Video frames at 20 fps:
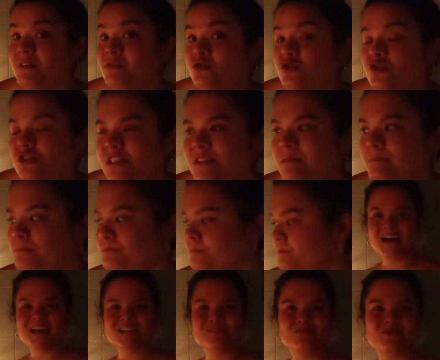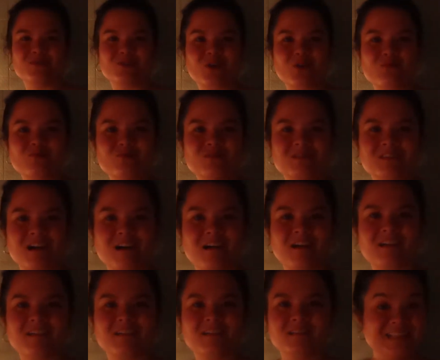pas ce que je dis. Ah je me sens comme une
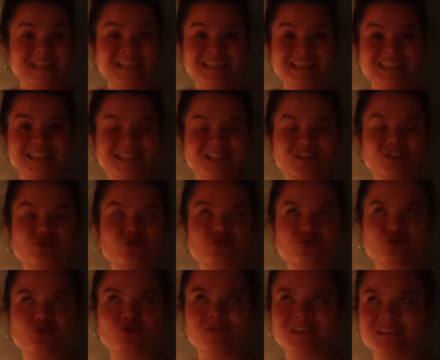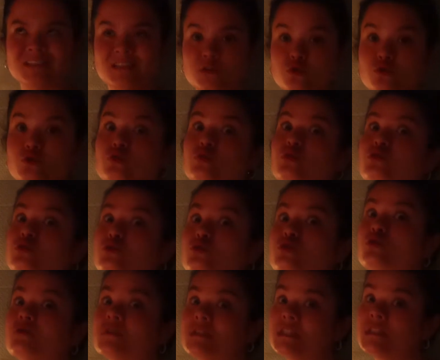star. 10 sur 10, 12
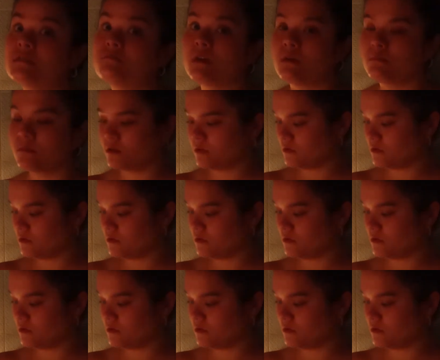sur 10 même.